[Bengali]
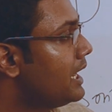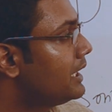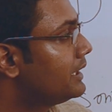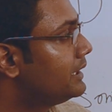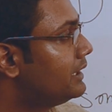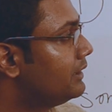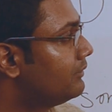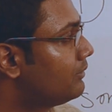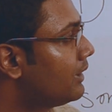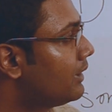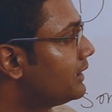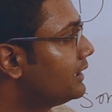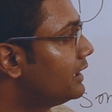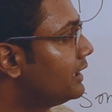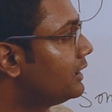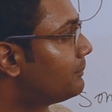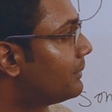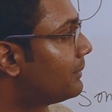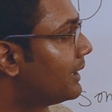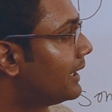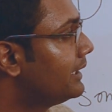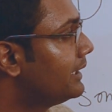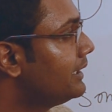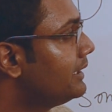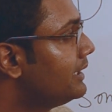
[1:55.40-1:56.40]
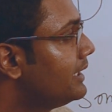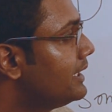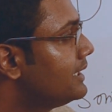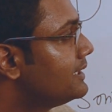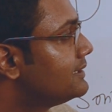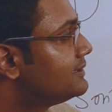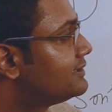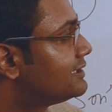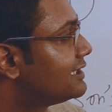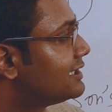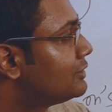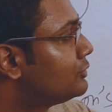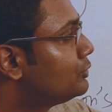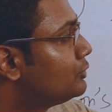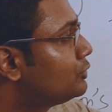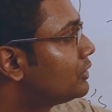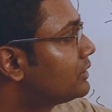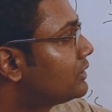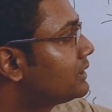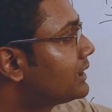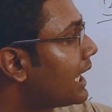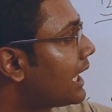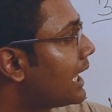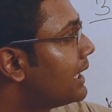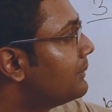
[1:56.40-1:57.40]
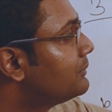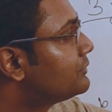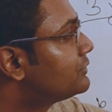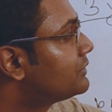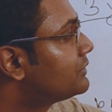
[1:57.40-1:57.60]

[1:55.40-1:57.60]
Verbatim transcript: ডিভাইডেড বাই যে দুটো টাইমস